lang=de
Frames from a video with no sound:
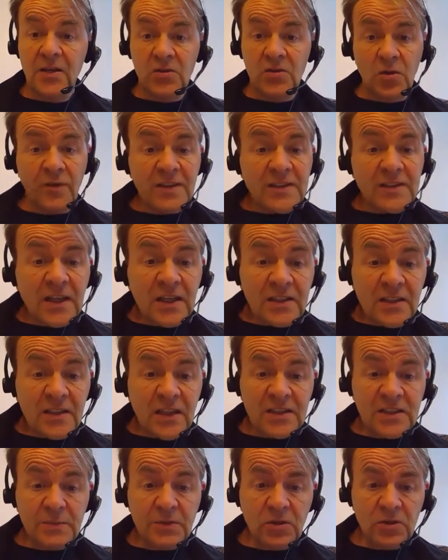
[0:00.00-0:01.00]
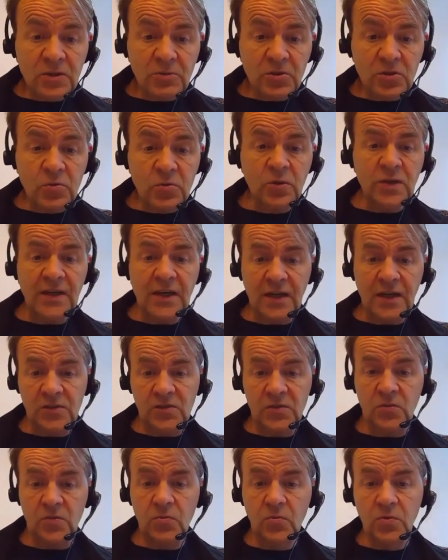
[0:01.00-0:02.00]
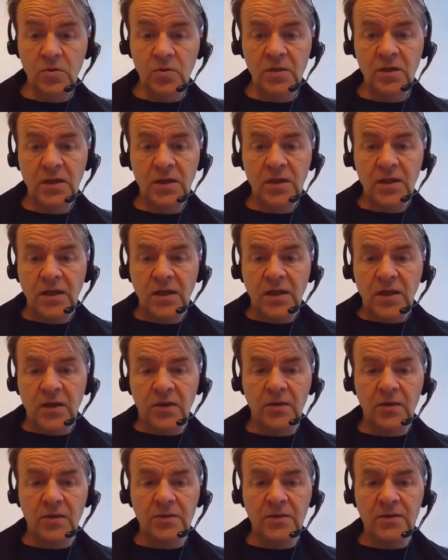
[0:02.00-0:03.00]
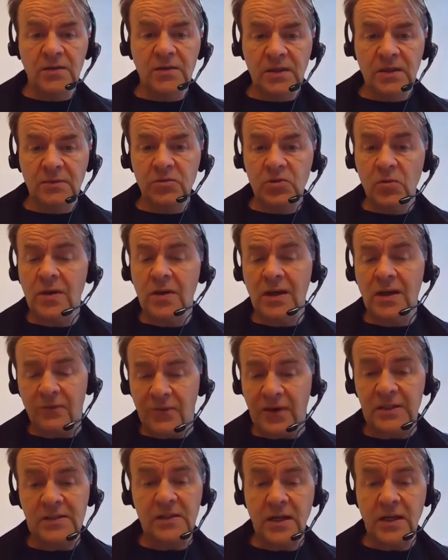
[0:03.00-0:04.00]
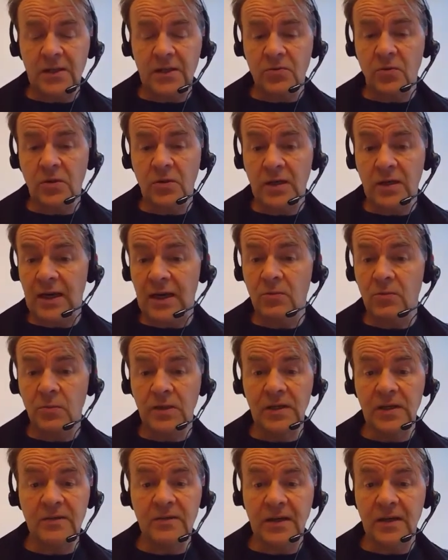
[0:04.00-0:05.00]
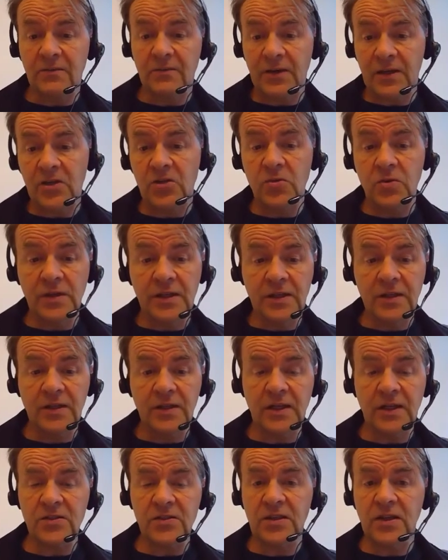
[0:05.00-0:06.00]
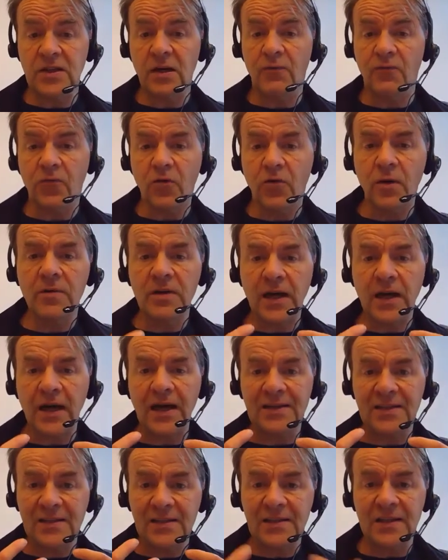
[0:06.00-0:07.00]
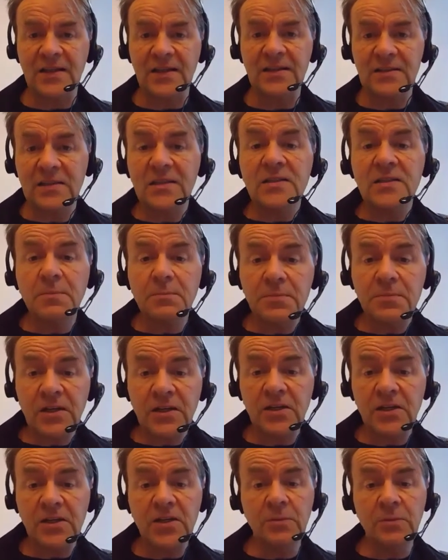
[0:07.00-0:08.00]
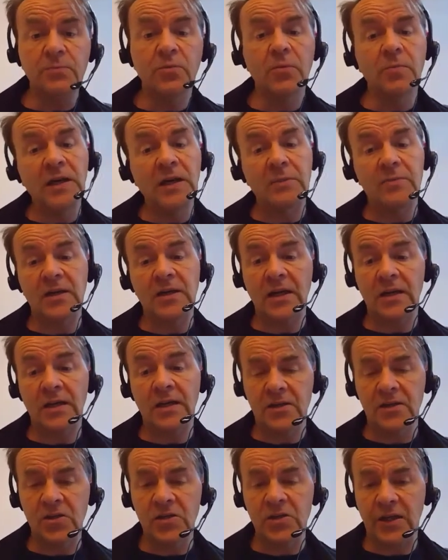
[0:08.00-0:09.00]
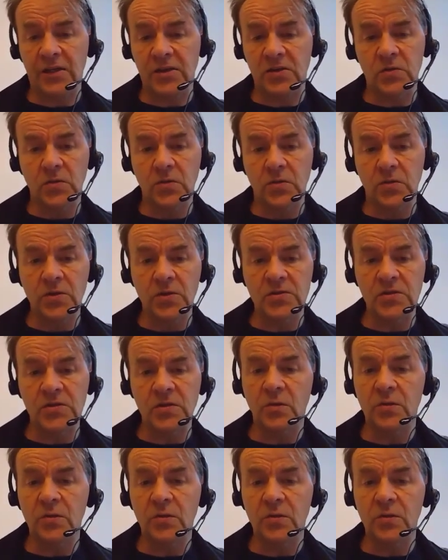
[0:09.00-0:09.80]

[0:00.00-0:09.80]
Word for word: So, was hat das Ganze mit unserem Studiengang zu tun? Und im Studiengang Fahrzeugelektronik und Elektromobilität werden Studierende also hierauf vorbereitet, dass diese technischen Probleme, die da drin stecken, zu lösen.